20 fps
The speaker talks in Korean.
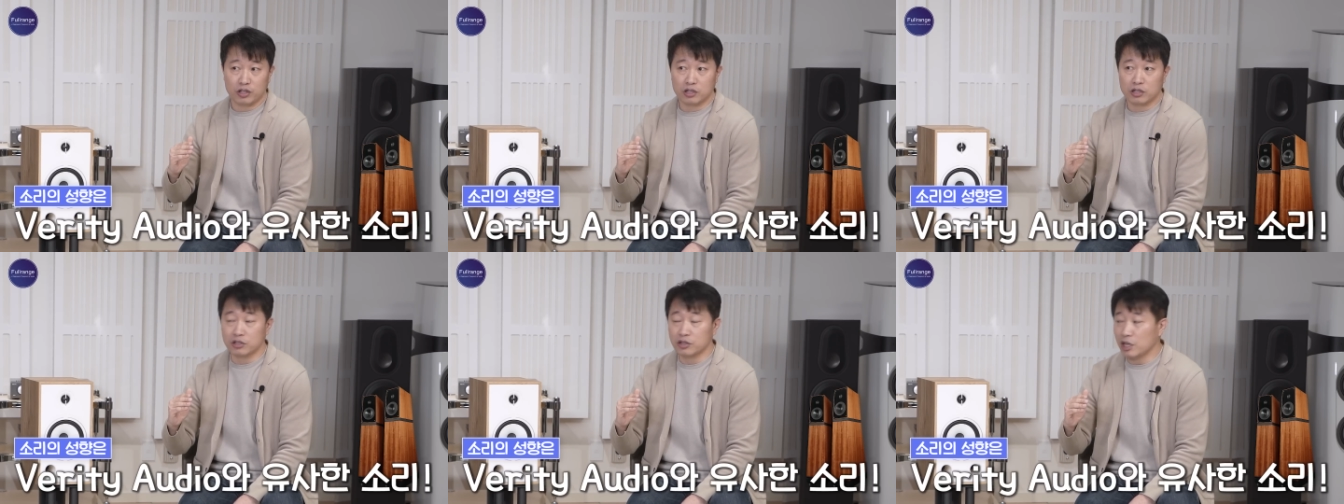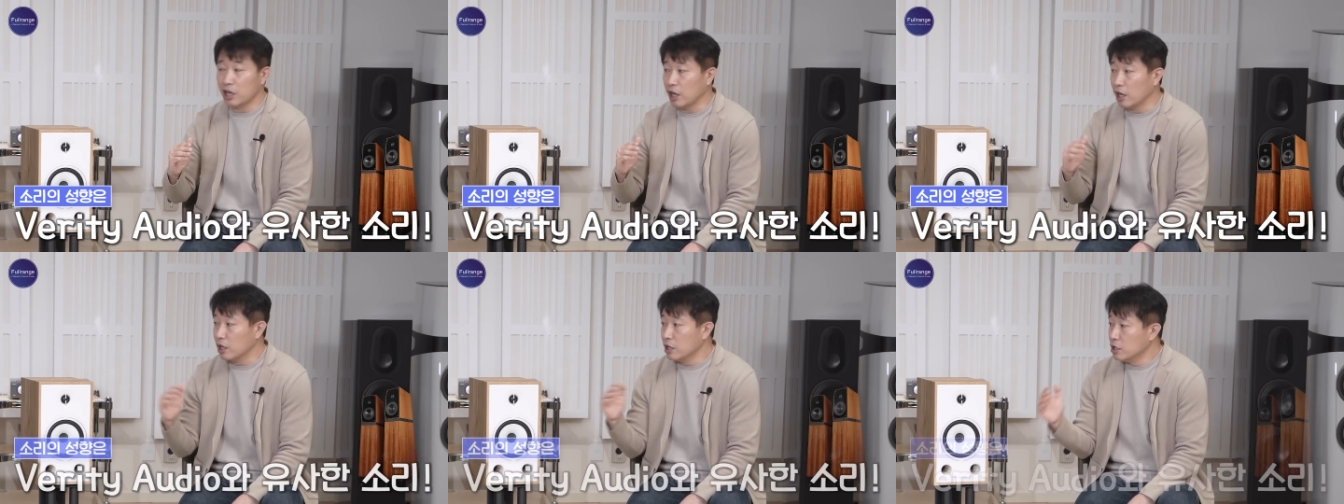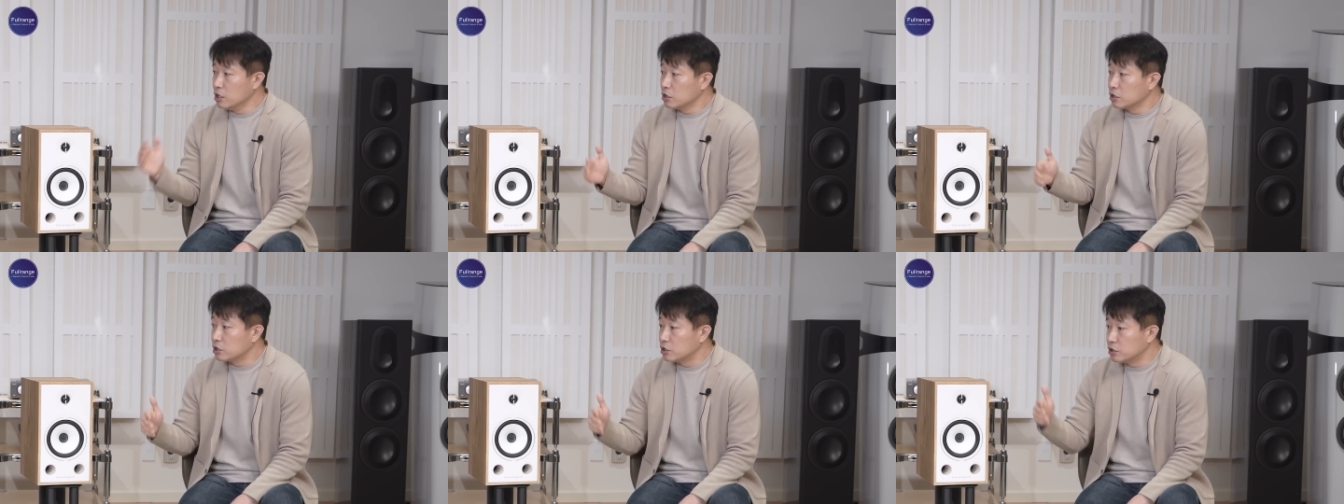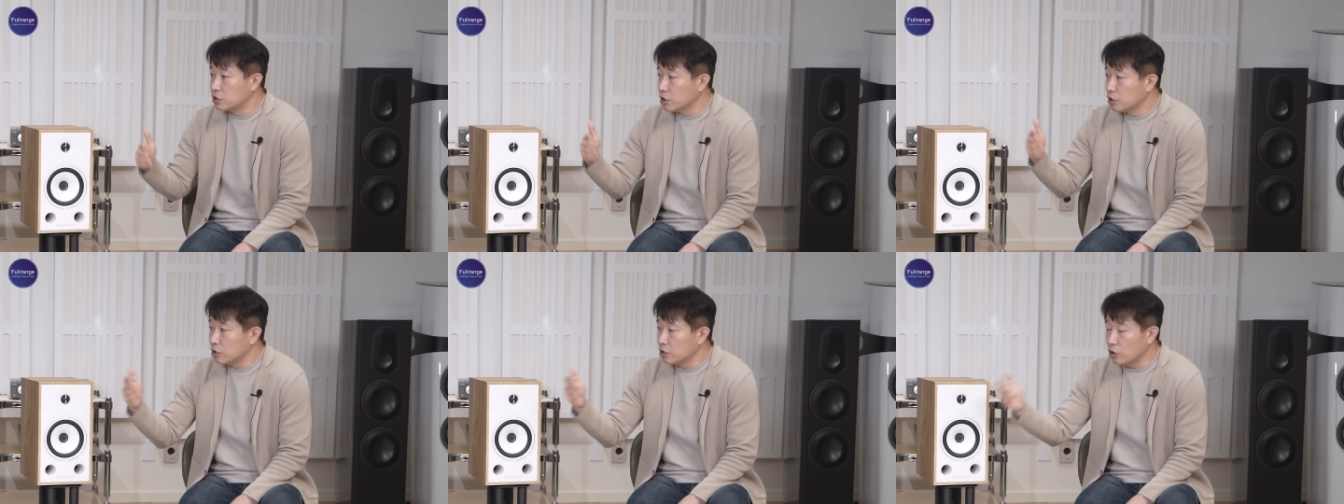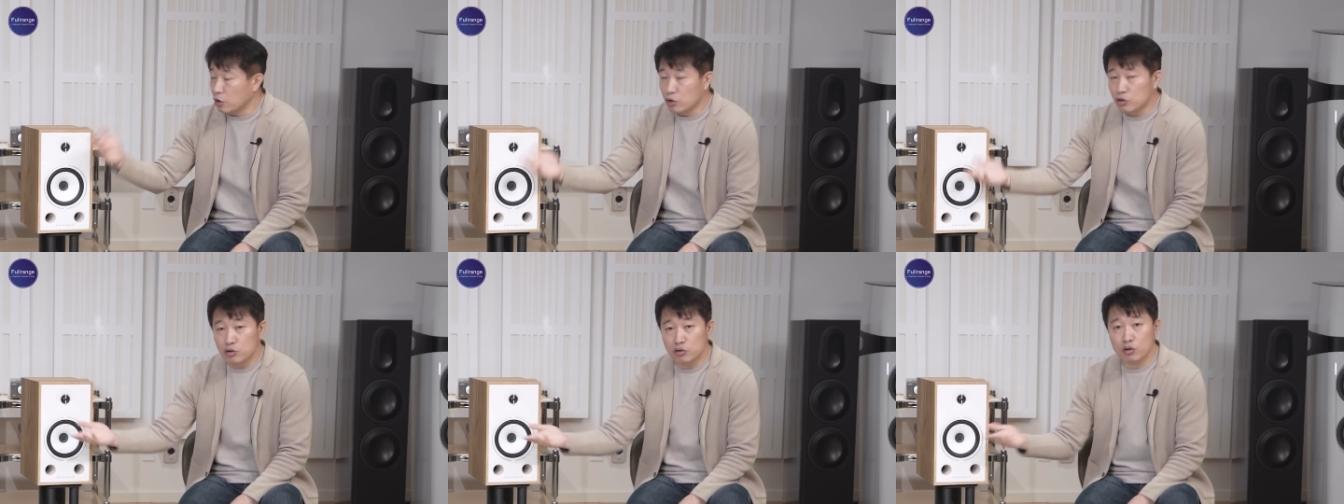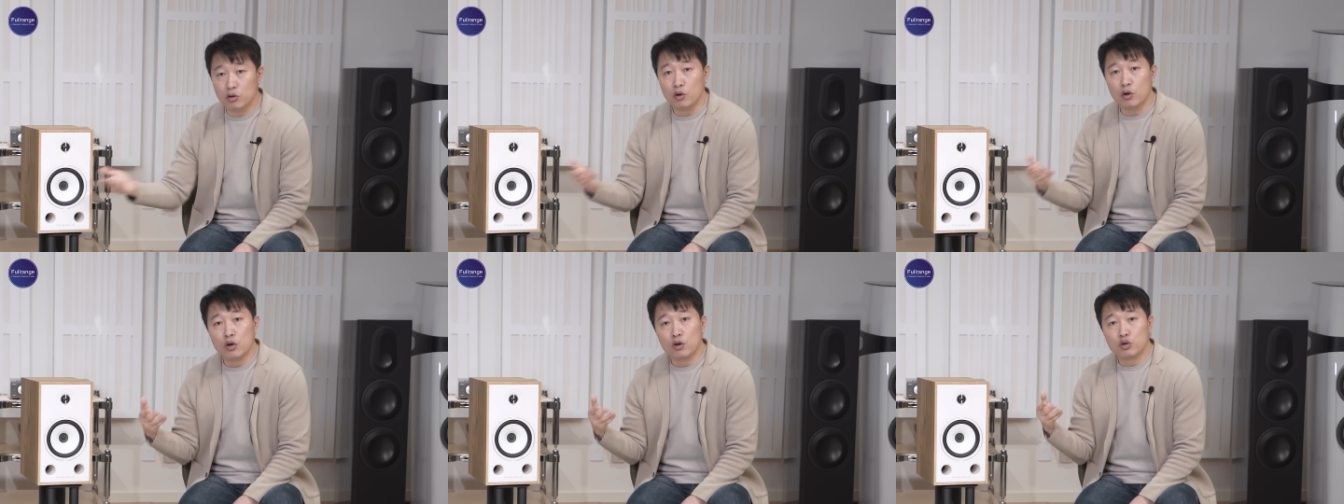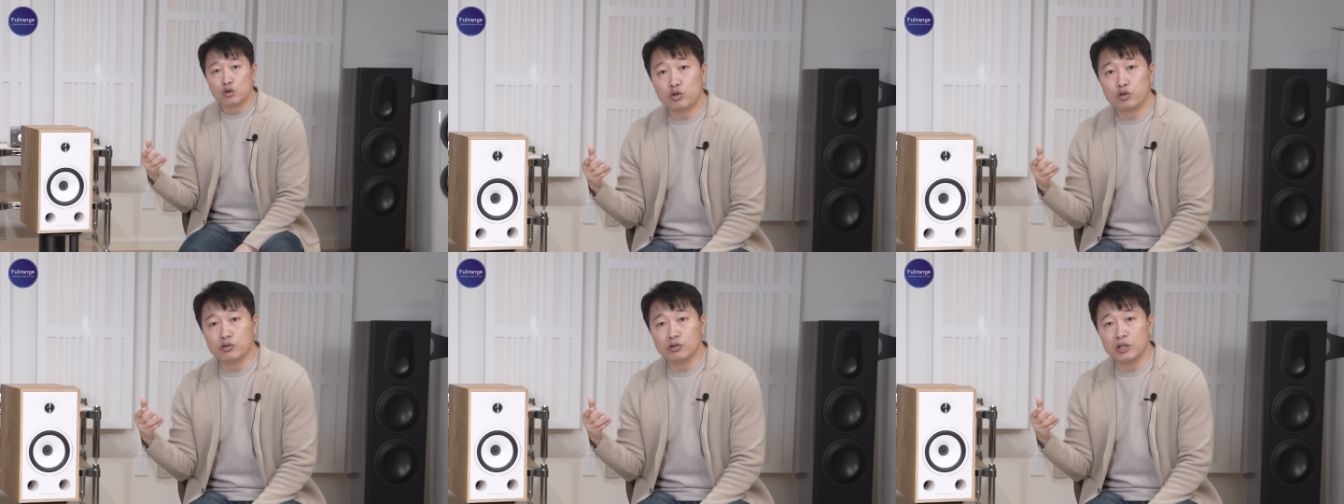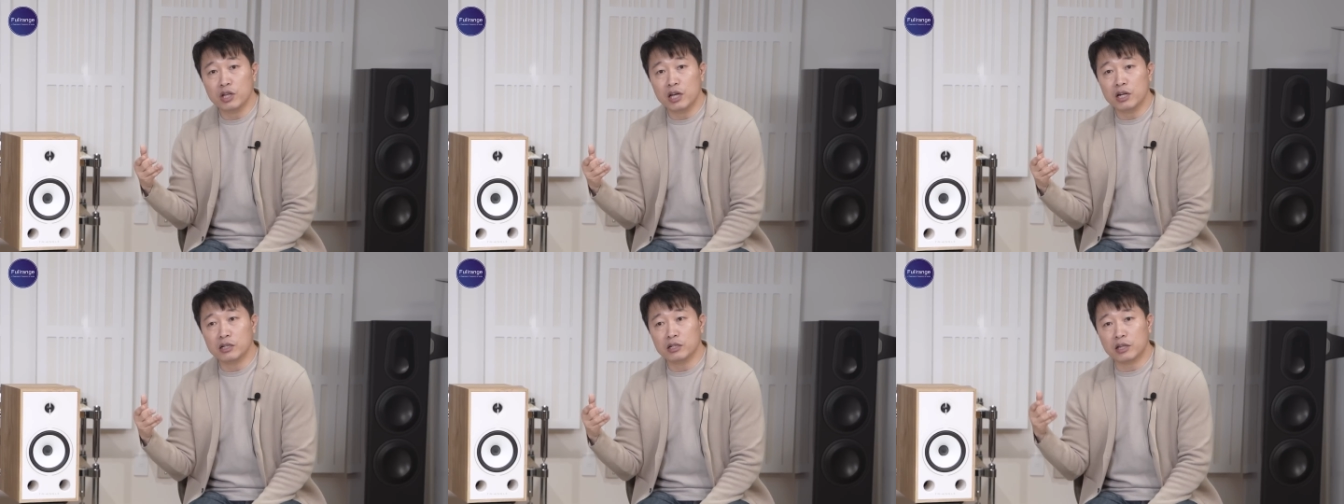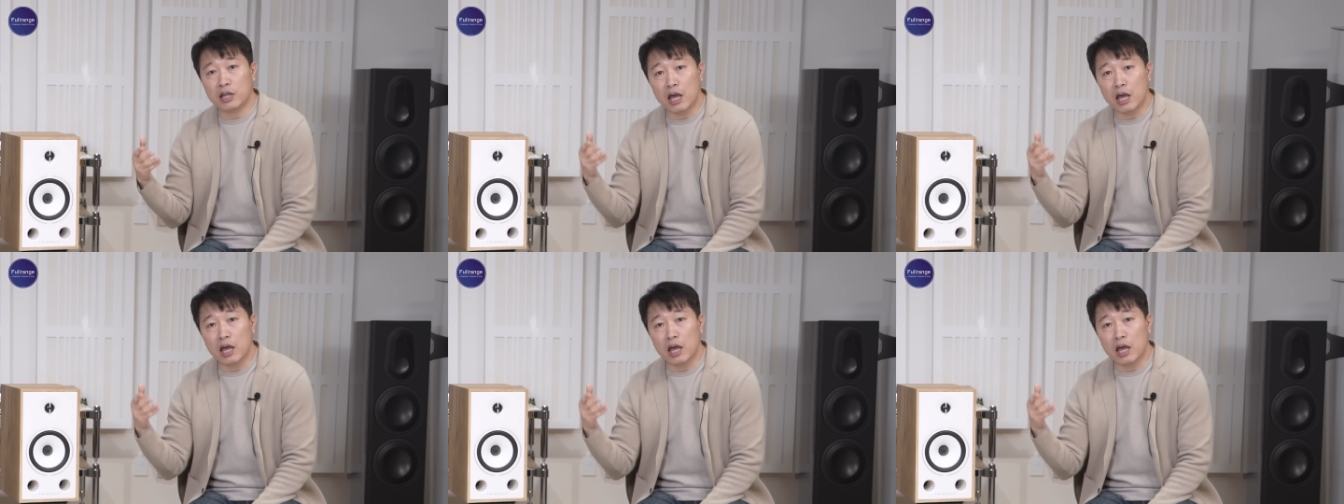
근데 그거를 어느 정도 흉내를